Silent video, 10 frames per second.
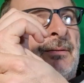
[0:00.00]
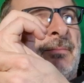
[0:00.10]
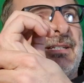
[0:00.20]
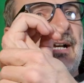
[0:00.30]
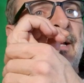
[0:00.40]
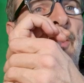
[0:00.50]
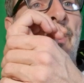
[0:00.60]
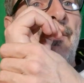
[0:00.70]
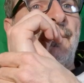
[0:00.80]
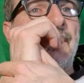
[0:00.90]
mi sa che
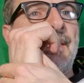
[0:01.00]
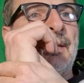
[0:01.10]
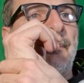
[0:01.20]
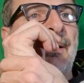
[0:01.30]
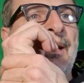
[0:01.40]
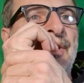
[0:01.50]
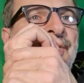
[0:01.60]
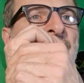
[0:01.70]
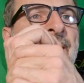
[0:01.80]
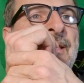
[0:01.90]
qua è finita palla
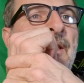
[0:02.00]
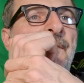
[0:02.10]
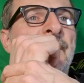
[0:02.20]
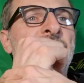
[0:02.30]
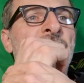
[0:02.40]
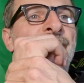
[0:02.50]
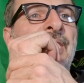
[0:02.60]
Scesni, è finita un